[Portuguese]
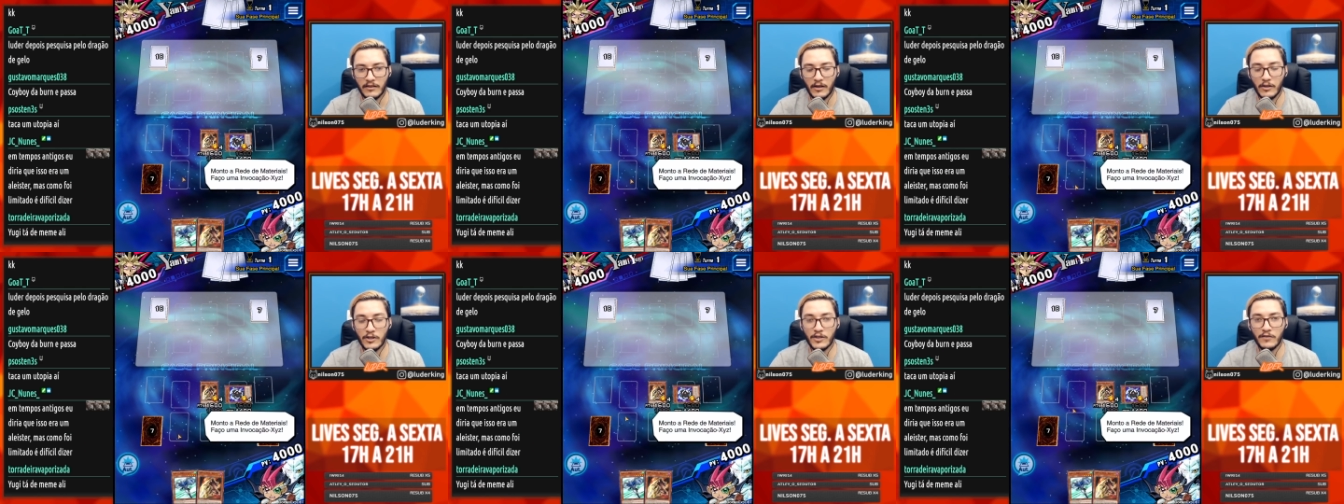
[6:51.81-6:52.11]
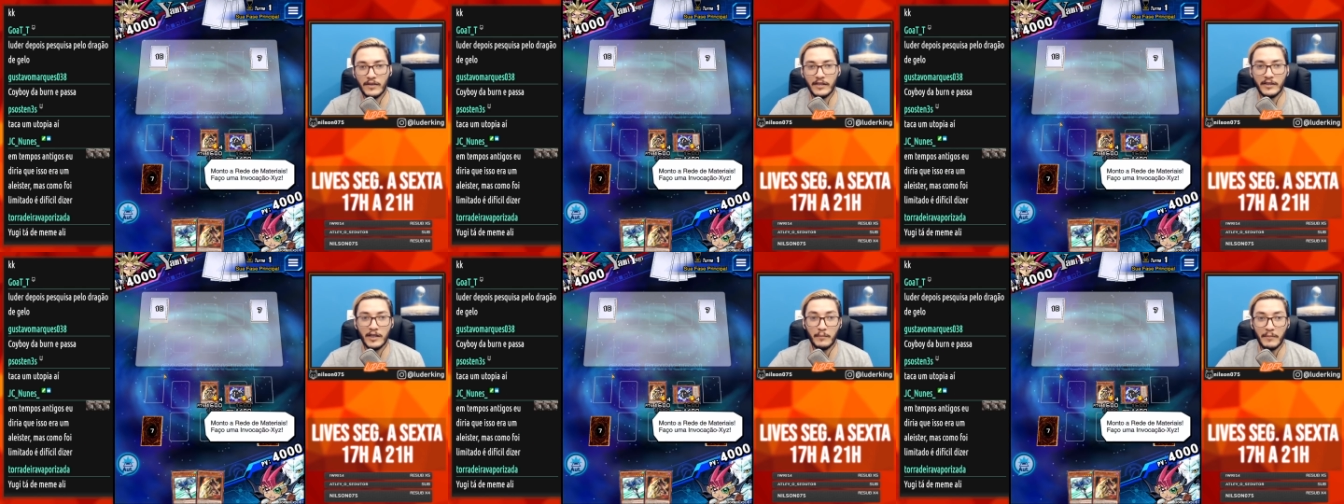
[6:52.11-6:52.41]
Eu
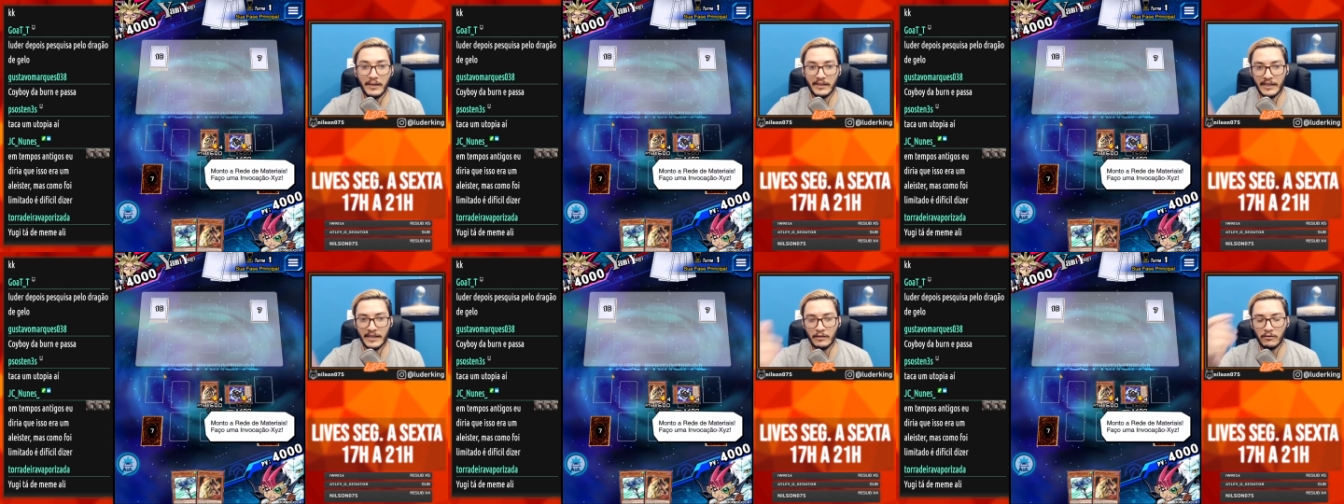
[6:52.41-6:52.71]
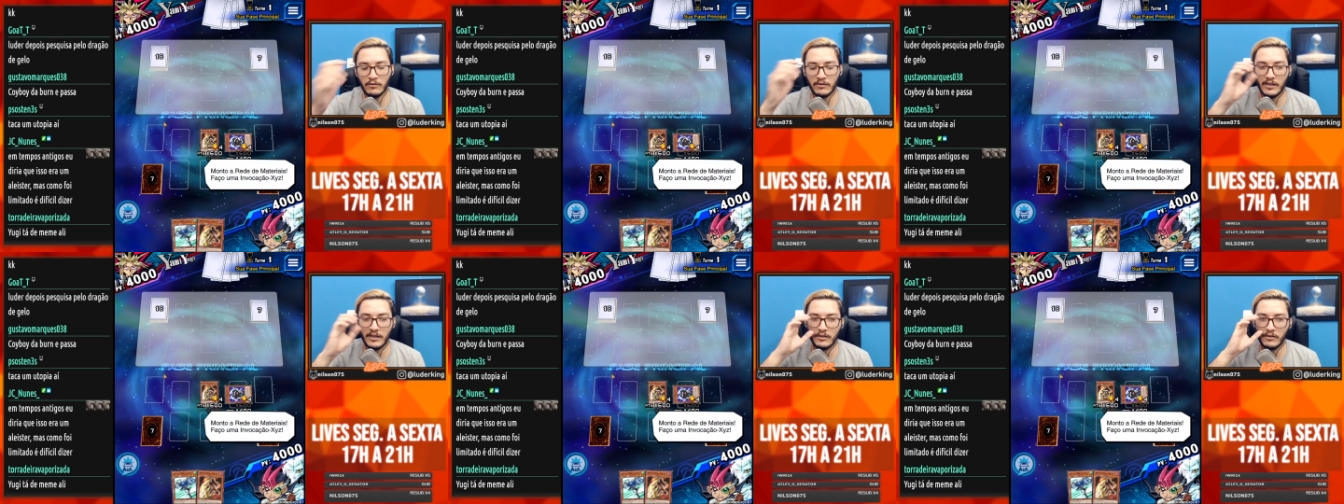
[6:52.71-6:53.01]
devia ter
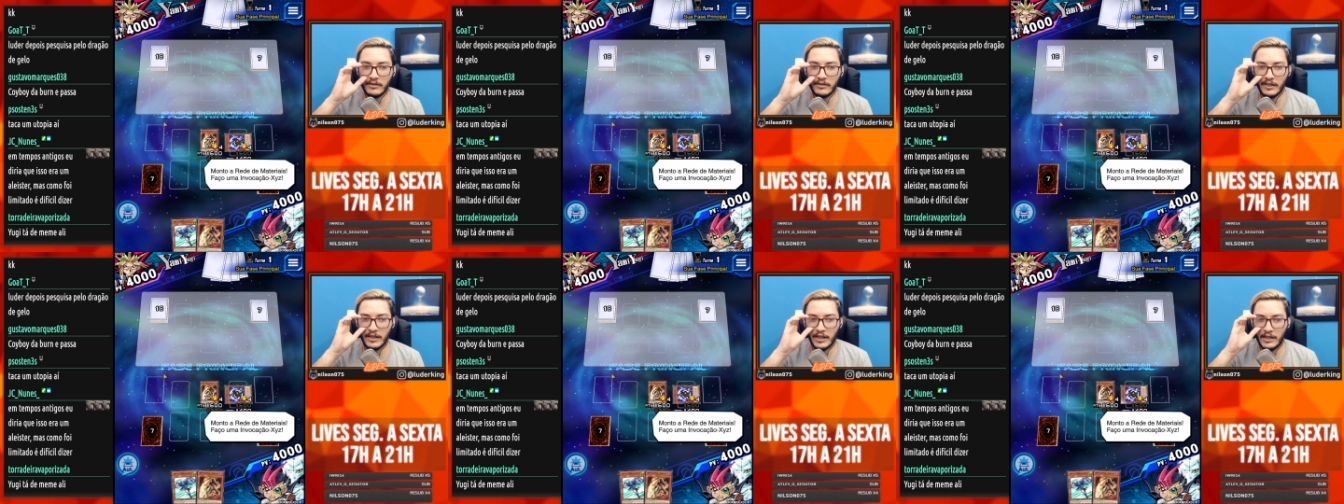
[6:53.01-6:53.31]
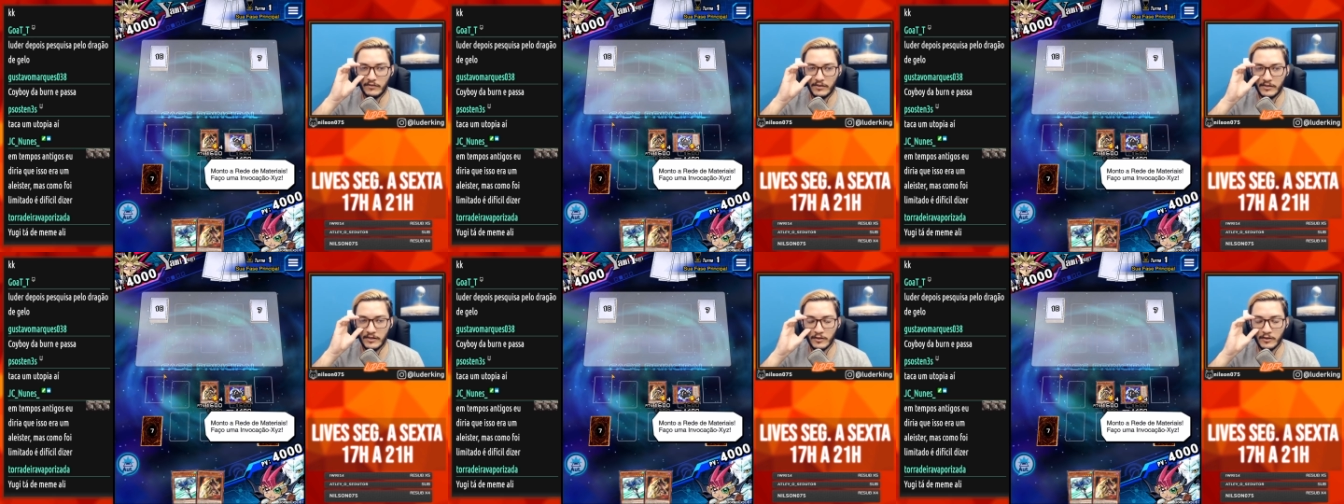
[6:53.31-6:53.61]
aumentado o dano
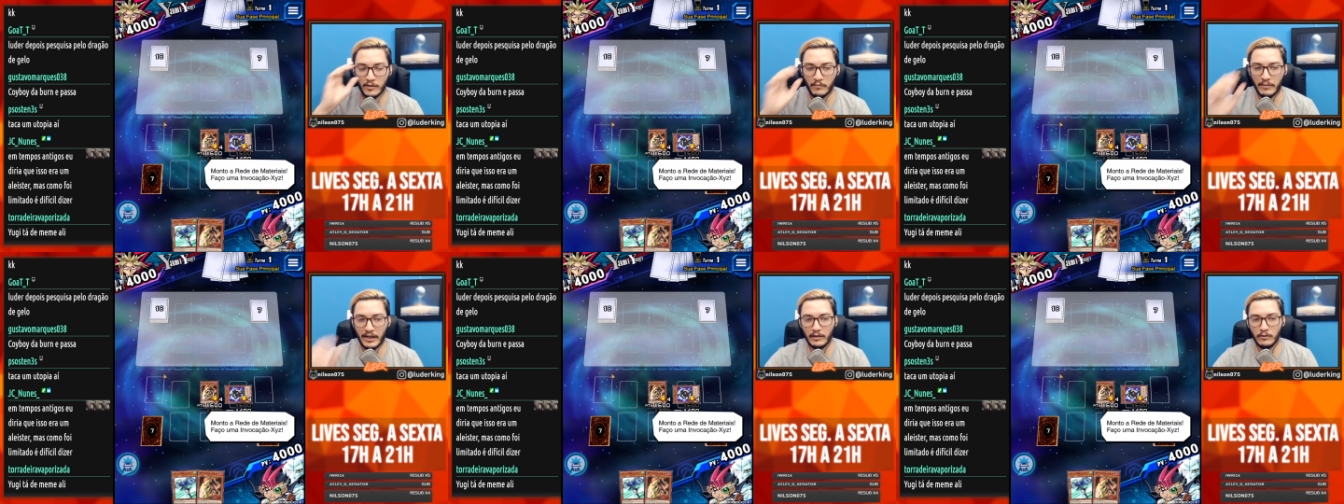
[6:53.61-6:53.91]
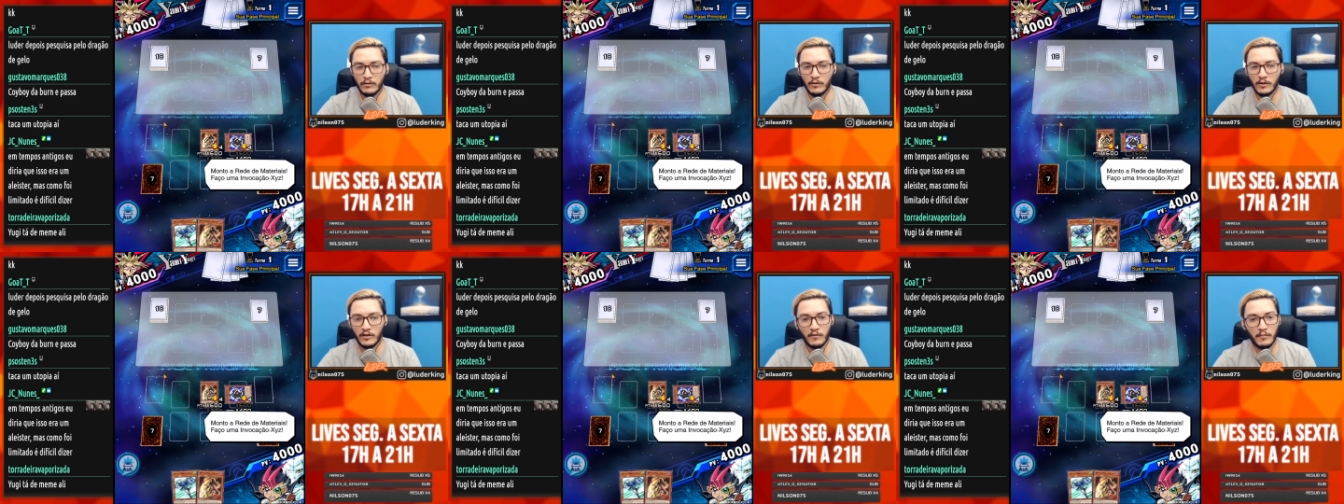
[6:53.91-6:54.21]
dele, vocês são
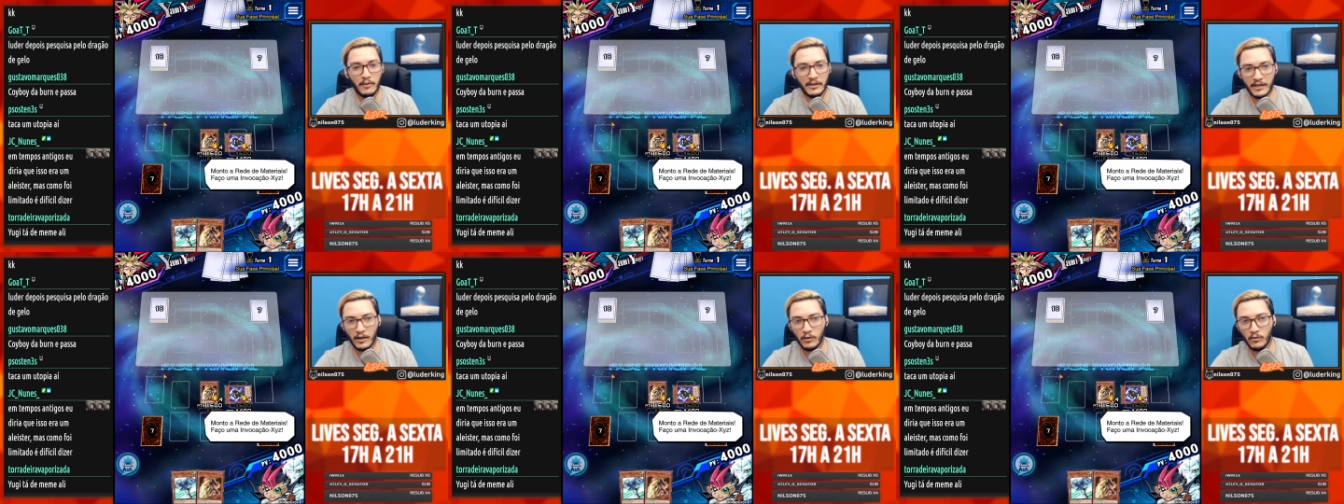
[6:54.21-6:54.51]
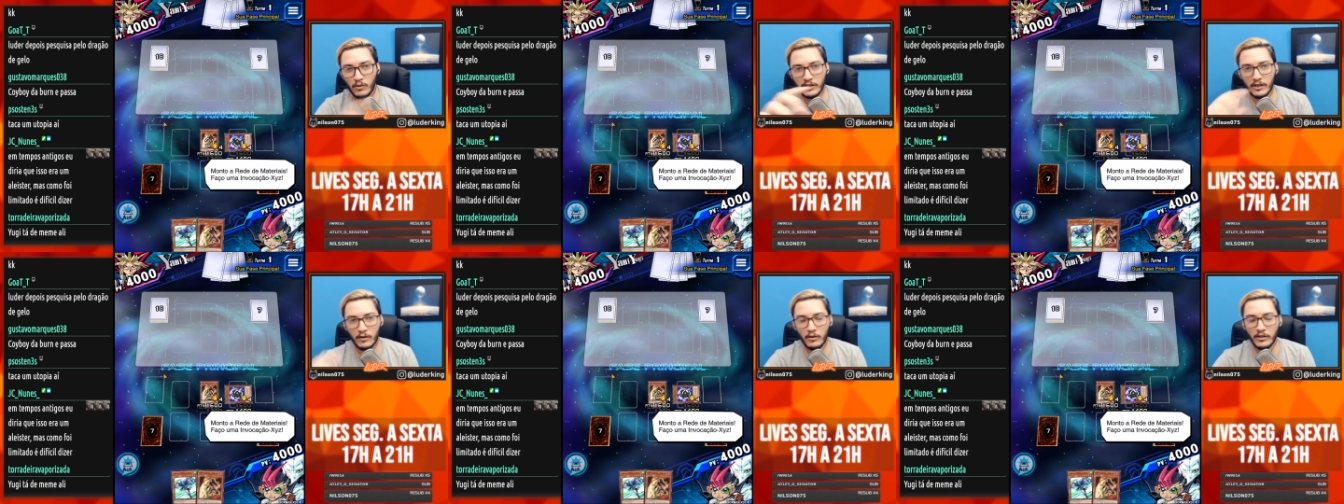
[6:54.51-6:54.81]
malucos. Vou botar
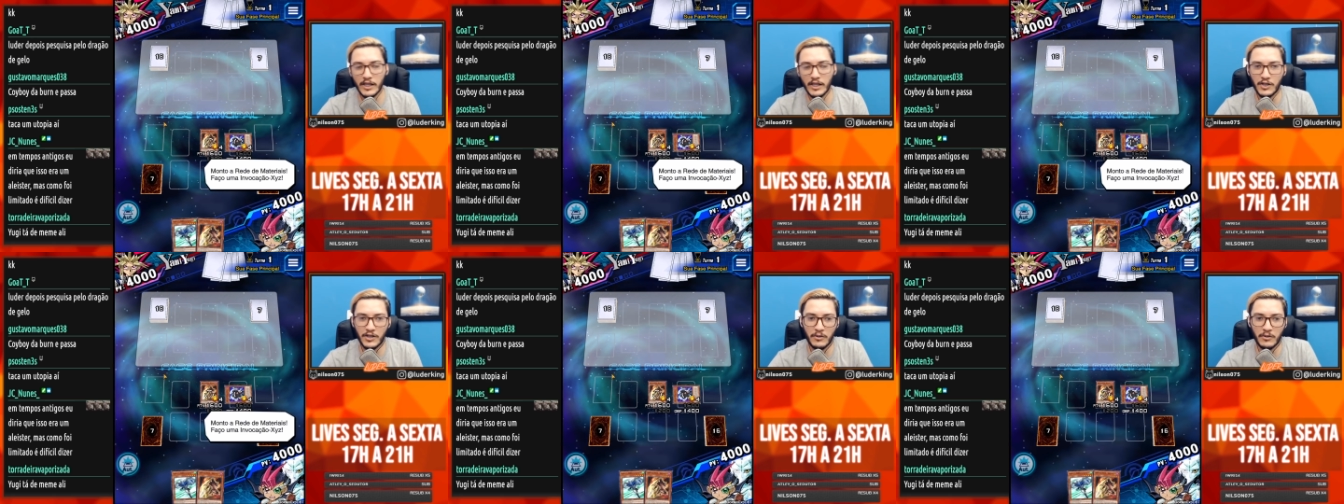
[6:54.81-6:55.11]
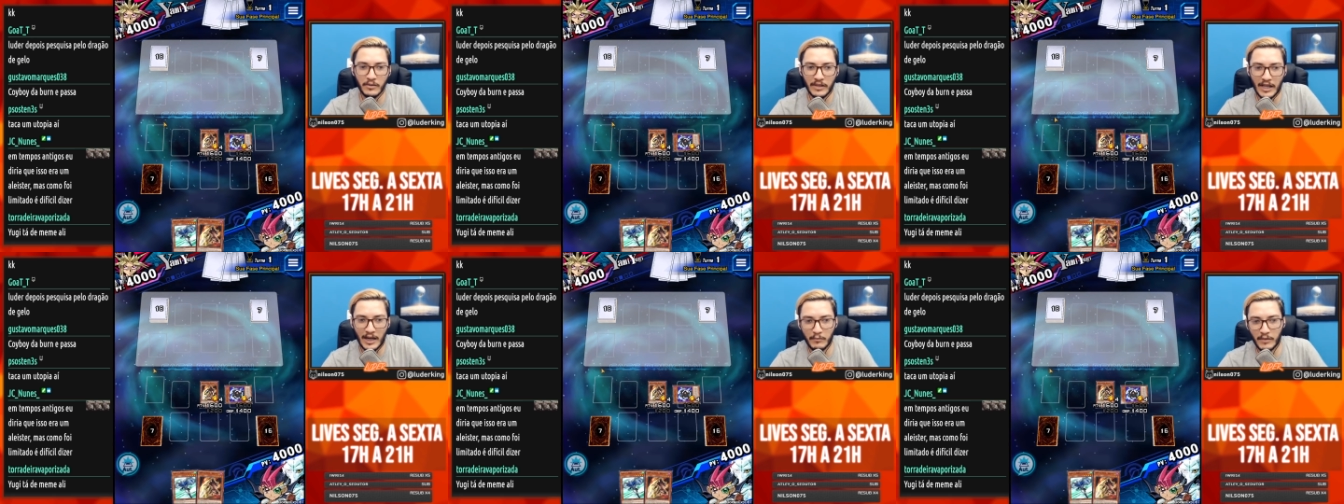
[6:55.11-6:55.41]
outra, outra
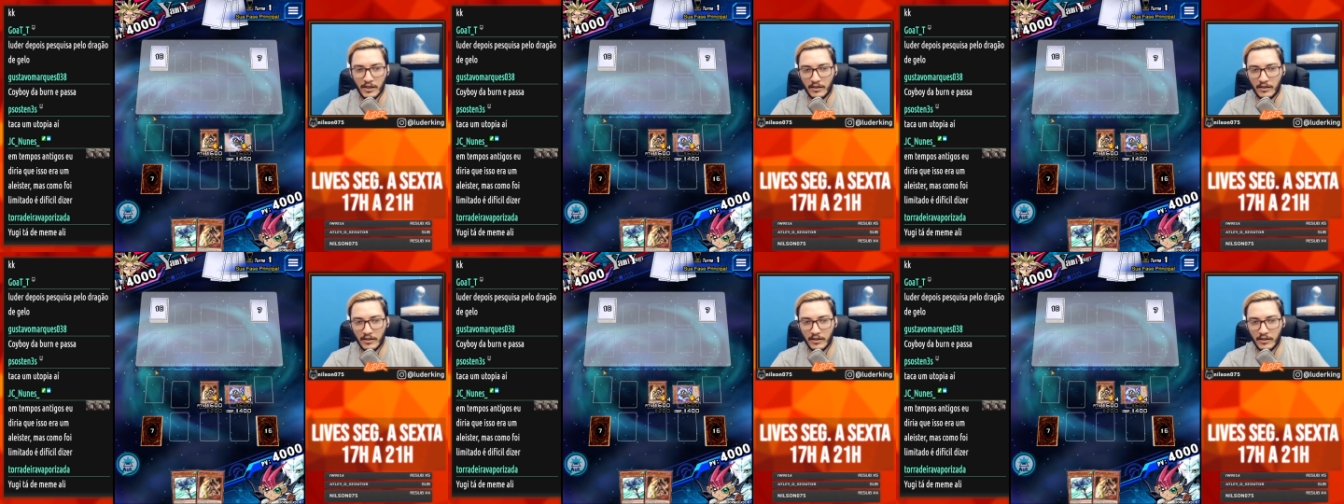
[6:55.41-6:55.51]
skill lá,